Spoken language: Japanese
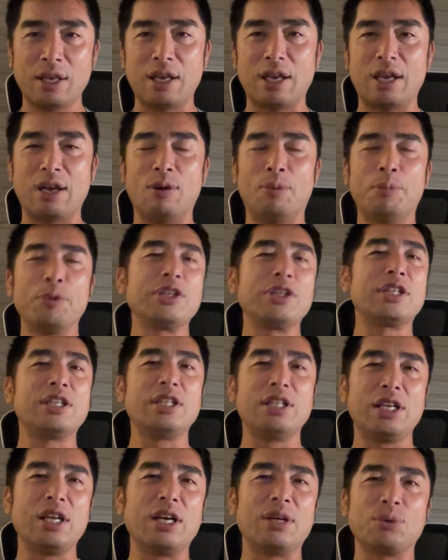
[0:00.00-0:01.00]
えー、思いっき
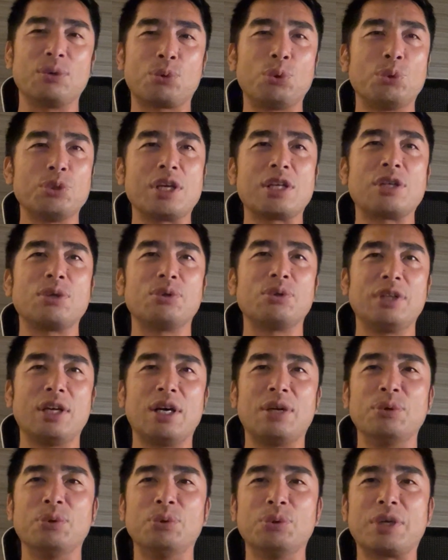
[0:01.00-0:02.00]
りねあの攻撃をね
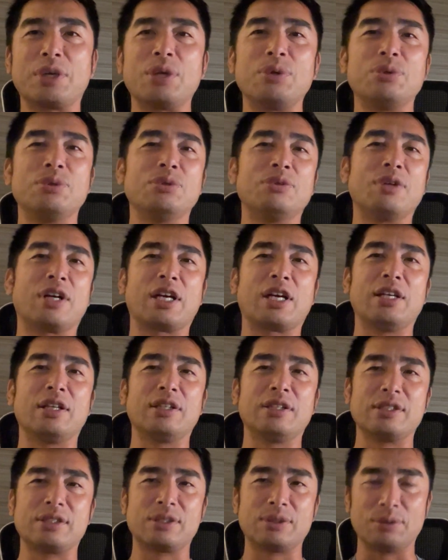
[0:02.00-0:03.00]
あの受けるわけな
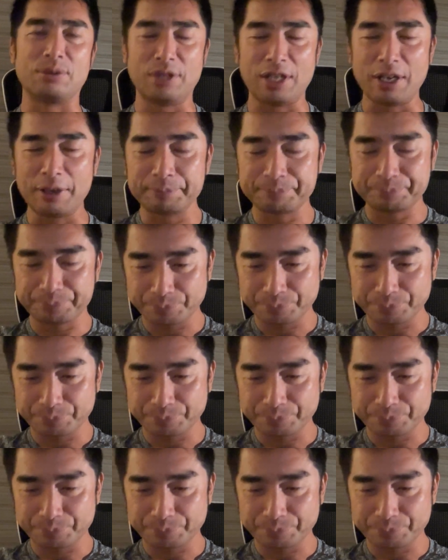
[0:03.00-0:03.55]
んですよね。